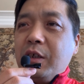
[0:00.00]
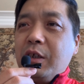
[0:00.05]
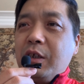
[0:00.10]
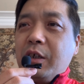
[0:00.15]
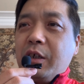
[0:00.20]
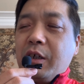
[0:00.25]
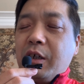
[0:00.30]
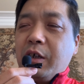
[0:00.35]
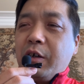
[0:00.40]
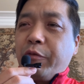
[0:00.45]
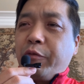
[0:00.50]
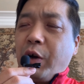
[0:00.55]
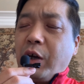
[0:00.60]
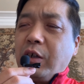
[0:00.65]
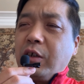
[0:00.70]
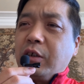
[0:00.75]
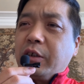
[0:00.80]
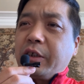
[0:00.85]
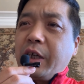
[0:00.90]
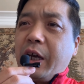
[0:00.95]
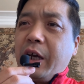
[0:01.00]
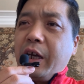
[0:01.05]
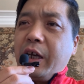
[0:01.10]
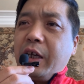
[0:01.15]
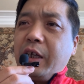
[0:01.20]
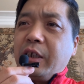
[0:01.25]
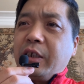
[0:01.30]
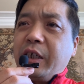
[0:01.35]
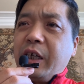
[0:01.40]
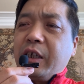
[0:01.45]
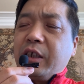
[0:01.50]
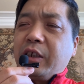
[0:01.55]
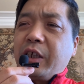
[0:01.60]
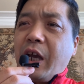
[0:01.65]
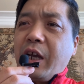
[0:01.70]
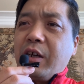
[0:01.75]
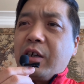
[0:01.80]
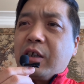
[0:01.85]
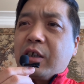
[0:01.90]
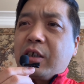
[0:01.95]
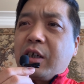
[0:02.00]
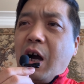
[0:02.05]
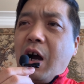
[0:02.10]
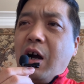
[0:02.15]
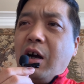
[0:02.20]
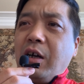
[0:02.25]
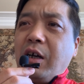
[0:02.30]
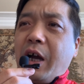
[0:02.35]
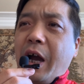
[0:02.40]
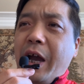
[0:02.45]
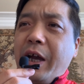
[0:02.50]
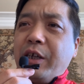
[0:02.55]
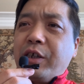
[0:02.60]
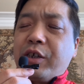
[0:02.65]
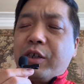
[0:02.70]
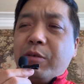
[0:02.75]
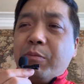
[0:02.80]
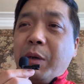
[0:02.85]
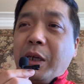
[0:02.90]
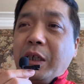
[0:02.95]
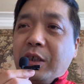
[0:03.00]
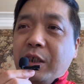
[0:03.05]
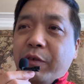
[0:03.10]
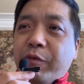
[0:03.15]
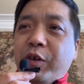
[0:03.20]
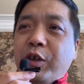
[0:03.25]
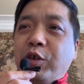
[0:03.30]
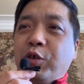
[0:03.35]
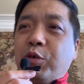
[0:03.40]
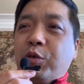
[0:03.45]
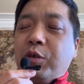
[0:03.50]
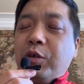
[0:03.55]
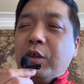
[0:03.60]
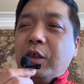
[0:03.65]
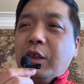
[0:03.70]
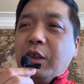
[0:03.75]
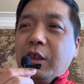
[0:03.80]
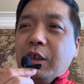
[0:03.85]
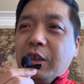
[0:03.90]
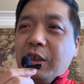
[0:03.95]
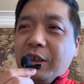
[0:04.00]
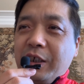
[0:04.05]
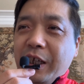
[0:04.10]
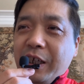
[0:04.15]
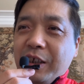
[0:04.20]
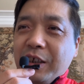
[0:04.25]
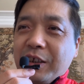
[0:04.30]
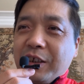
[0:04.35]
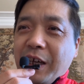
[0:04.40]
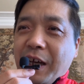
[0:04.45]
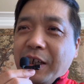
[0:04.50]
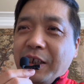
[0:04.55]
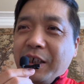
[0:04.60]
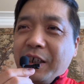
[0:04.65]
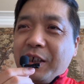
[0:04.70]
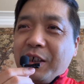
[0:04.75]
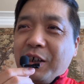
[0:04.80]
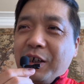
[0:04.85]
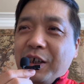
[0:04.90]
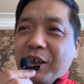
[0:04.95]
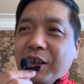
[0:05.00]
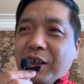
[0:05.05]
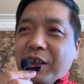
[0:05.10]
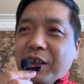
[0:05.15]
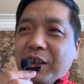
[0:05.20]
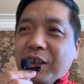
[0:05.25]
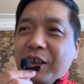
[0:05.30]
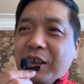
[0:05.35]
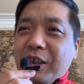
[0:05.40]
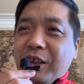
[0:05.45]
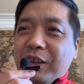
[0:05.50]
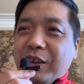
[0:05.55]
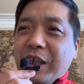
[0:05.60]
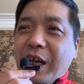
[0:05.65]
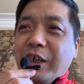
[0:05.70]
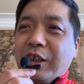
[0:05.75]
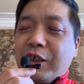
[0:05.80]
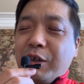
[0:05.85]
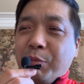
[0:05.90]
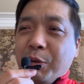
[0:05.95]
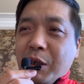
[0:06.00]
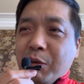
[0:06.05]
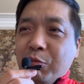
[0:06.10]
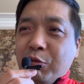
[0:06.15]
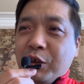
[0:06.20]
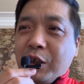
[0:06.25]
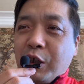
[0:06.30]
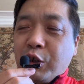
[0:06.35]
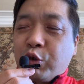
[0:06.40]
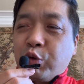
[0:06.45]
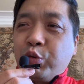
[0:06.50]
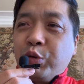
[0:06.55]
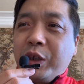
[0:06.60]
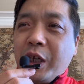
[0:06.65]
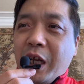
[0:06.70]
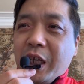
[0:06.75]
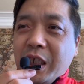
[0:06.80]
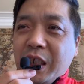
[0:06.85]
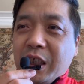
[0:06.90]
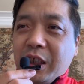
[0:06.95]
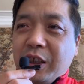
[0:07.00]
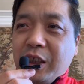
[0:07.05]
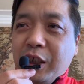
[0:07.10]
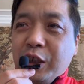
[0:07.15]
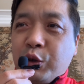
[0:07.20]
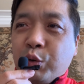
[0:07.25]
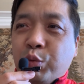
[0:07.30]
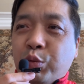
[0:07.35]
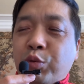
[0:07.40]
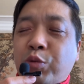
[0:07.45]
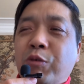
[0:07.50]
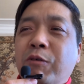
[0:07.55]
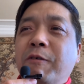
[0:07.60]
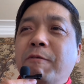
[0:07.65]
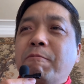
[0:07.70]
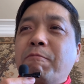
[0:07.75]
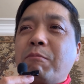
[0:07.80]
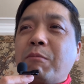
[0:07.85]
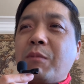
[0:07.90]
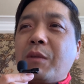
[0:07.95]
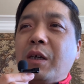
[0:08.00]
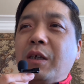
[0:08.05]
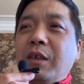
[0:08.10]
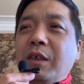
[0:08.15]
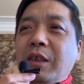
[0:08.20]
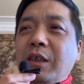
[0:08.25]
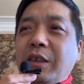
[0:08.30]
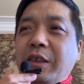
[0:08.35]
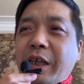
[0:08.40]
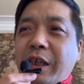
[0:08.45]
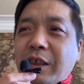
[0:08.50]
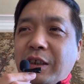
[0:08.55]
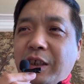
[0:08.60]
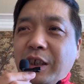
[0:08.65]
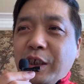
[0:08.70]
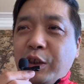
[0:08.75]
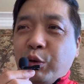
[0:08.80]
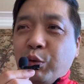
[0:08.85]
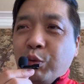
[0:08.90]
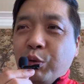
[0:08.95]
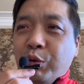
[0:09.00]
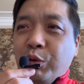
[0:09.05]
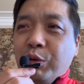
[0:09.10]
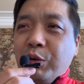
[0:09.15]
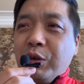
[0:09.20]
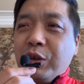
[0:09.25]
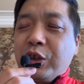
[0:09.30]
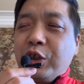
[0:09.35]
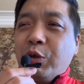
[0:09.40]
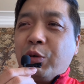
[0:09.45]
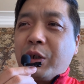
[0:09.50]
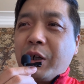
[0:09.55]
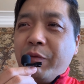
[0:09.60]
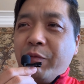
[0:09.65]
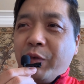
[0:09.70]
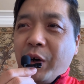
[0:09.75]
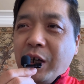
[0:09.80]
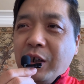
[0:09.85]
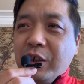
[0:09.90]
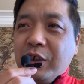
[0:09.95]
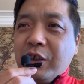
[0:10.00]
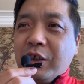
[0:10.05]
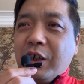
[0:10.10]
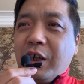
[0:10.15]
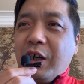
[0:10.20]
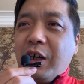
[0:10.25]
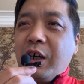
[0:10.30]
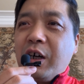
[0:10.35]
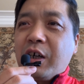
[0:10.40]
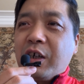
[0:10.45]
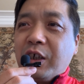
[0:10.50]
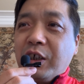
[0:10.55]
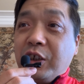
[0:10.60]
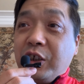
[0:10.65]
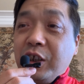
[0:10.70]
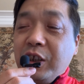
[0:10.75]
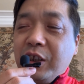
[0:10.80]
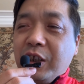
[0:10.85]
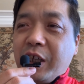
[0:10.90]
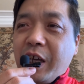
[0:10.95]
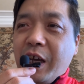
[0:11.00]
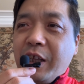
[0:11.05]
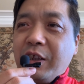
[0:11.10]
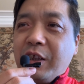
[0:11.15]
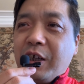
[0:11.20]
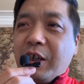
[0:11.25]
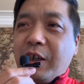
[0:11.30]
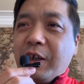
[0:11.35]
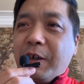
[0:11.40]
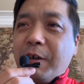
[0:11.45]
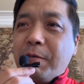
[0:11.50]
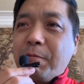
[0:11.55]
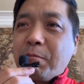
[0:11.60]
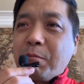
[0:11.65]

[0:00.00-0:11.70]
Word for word: 呃，反正在这个电影刚开始没几分钟，这个在这个电视屏幕上出现了一个地图，这个地图就跟文革和今天的。